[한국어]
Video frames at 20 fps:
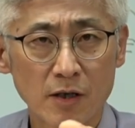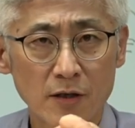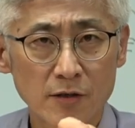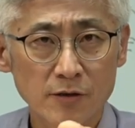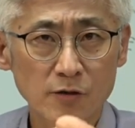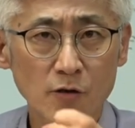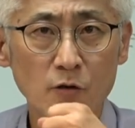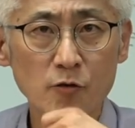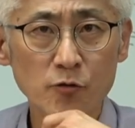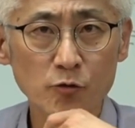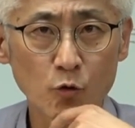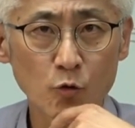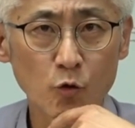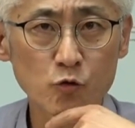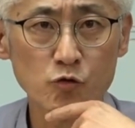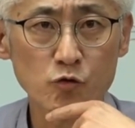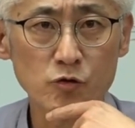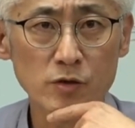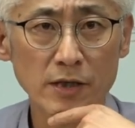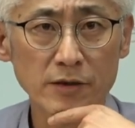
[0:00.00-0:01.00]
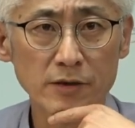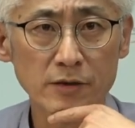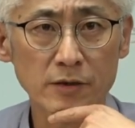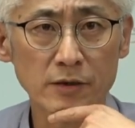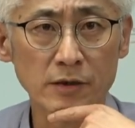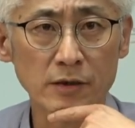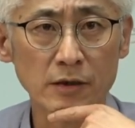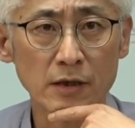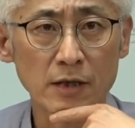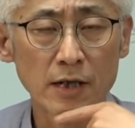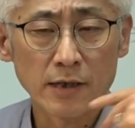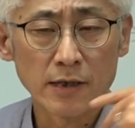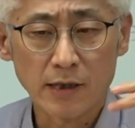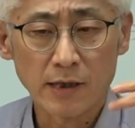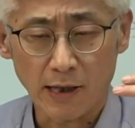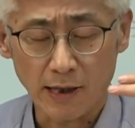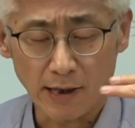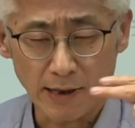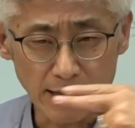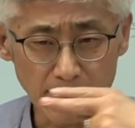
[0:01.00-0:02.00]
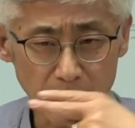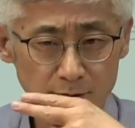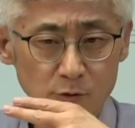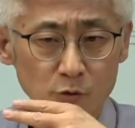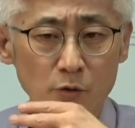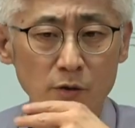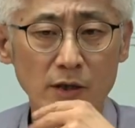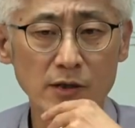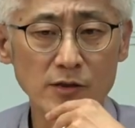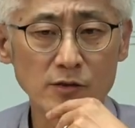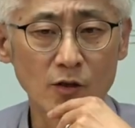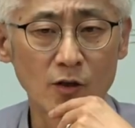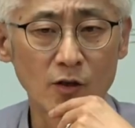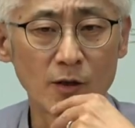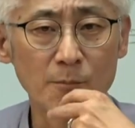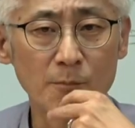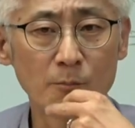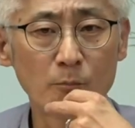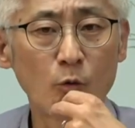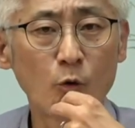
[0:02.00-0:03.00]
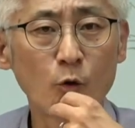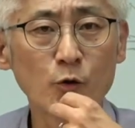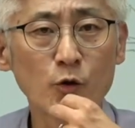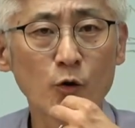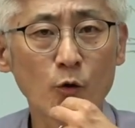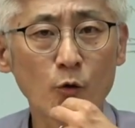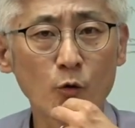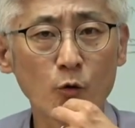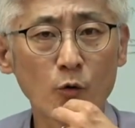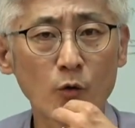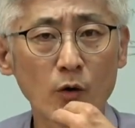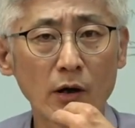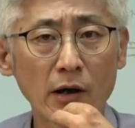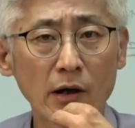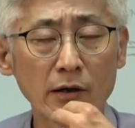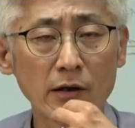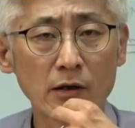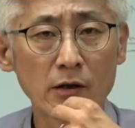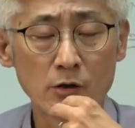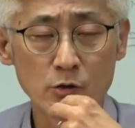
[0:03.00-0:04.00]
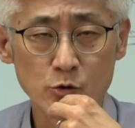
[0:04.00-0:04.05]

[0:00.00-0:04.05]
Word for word: 성소수자들은 계속해서 모욕과